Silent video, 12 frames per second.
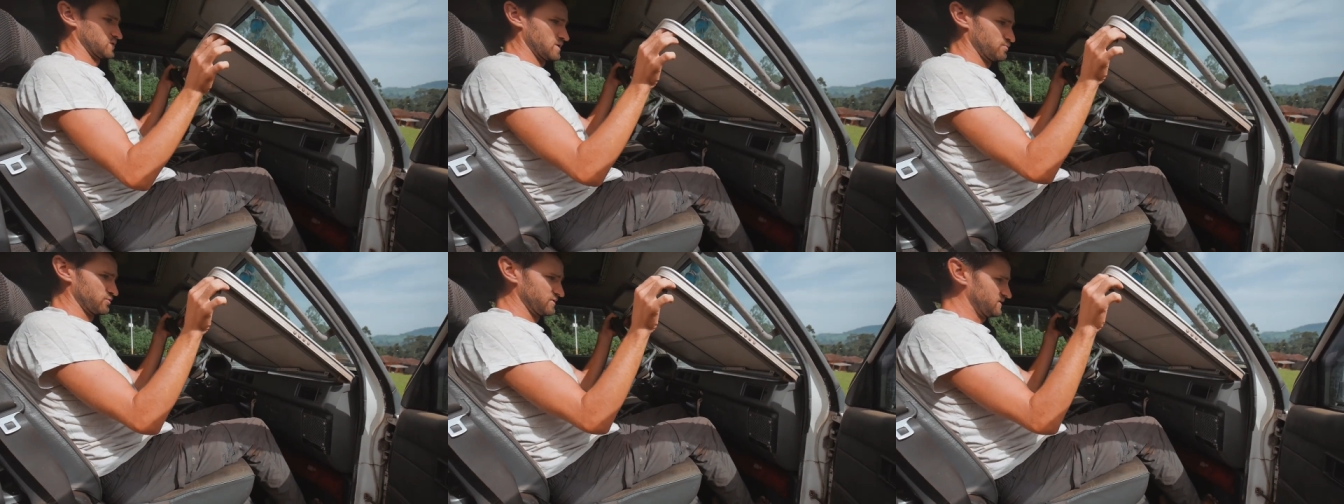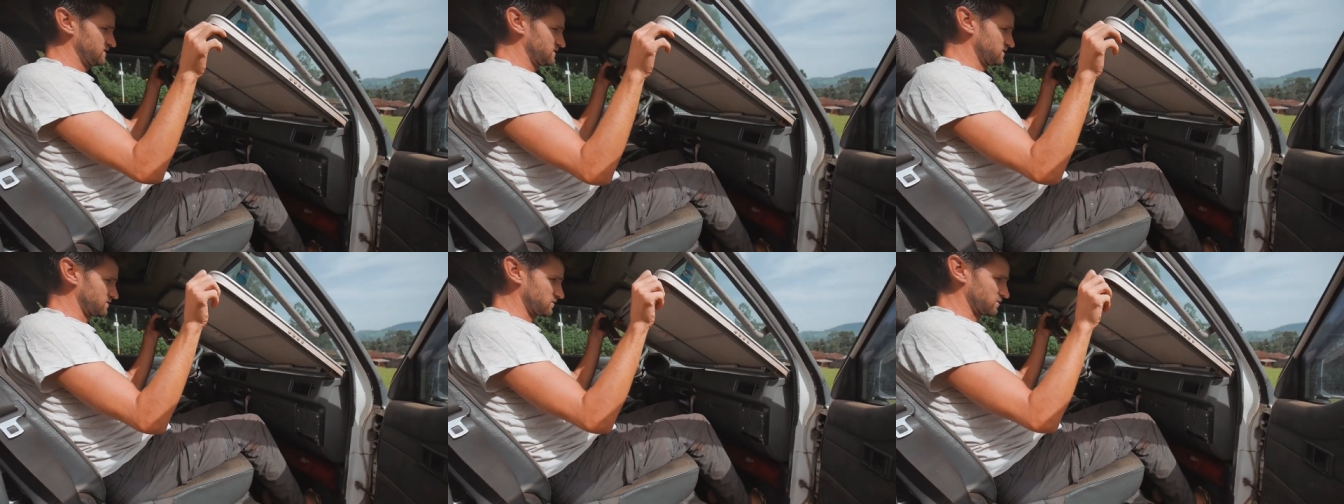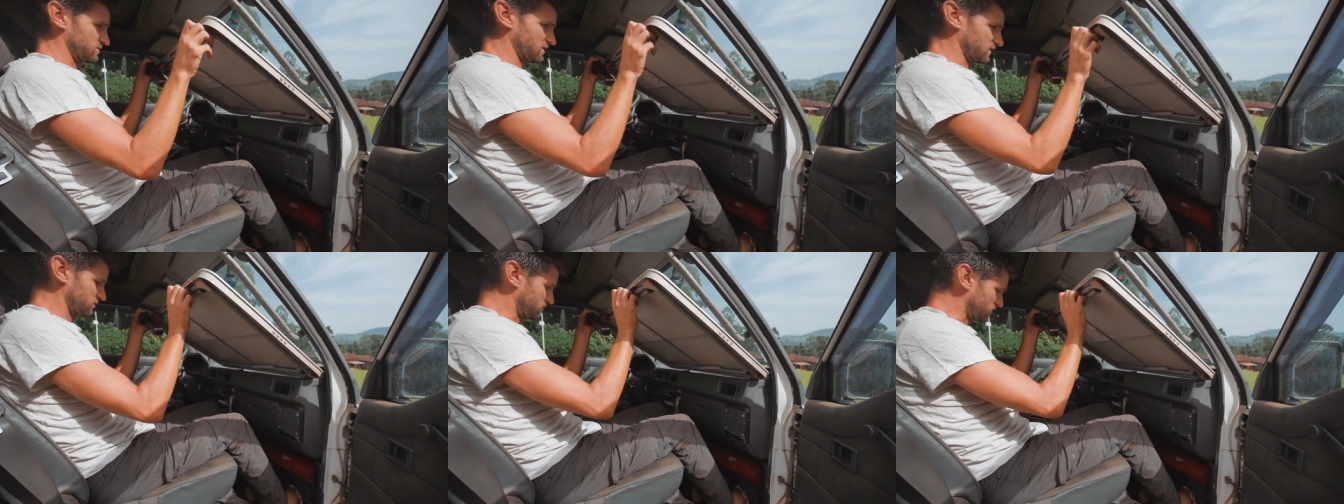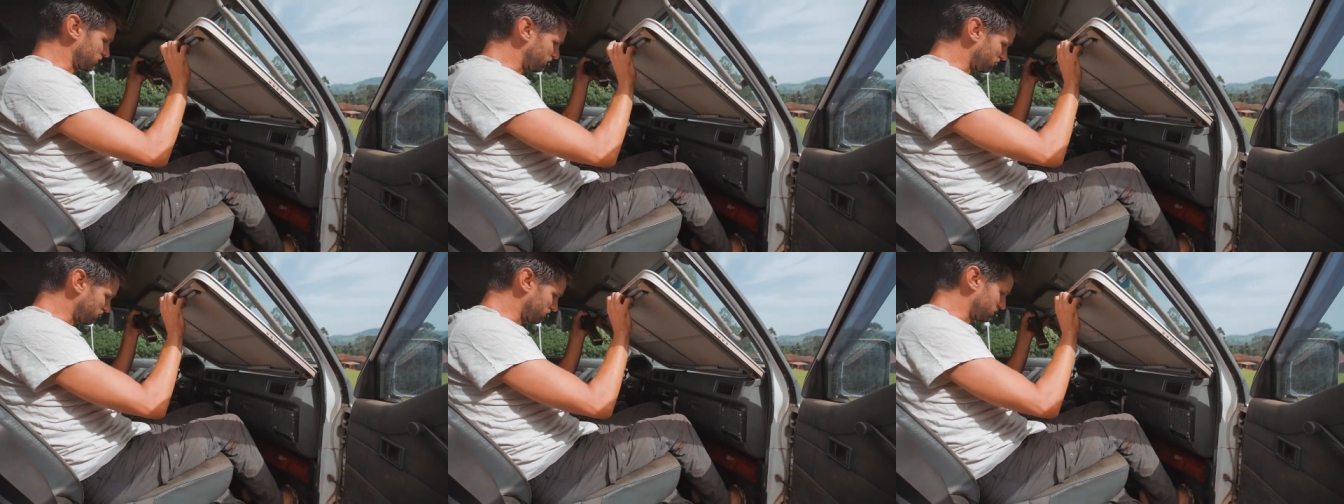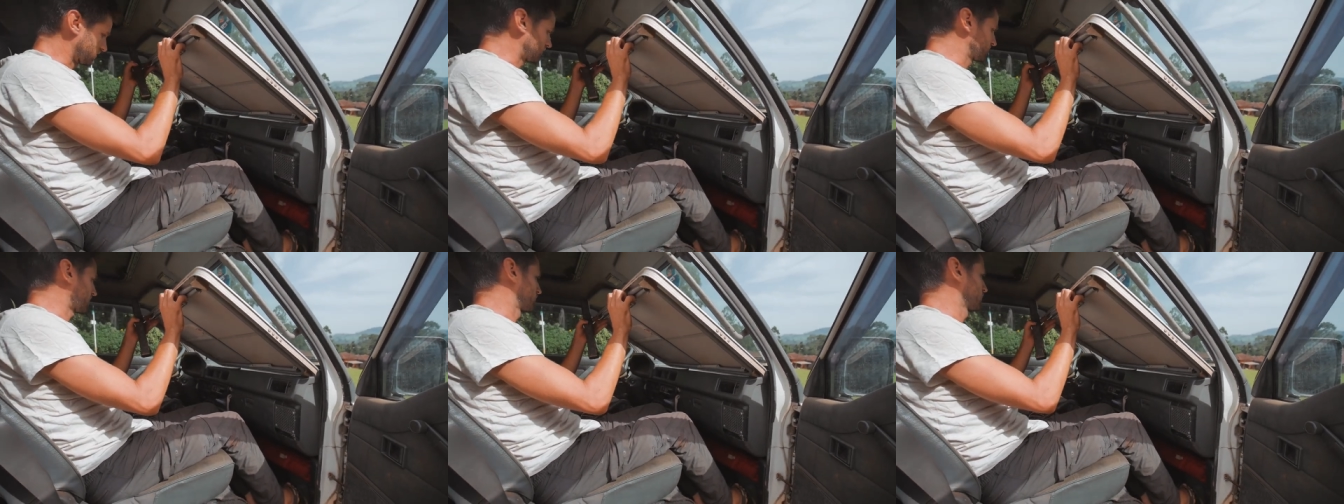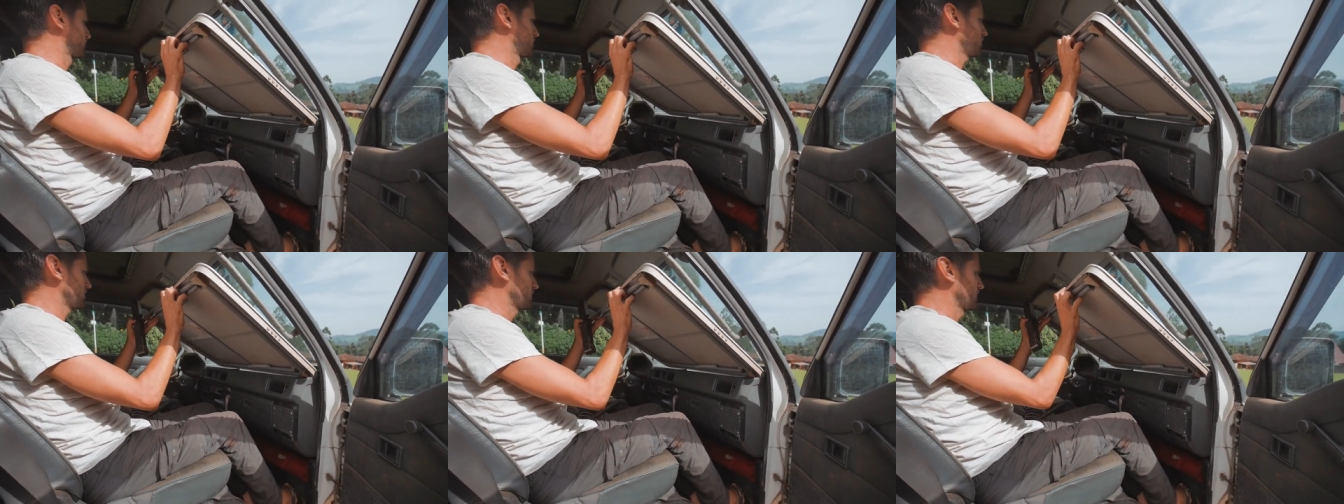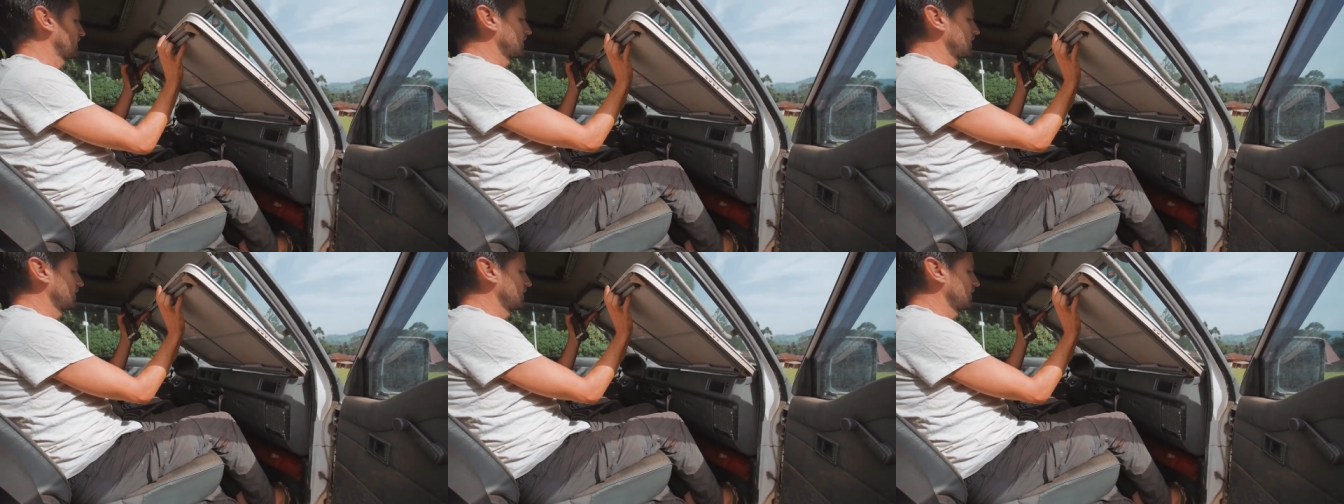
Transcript: la pose ici euh, directement sur le, tableau de bord.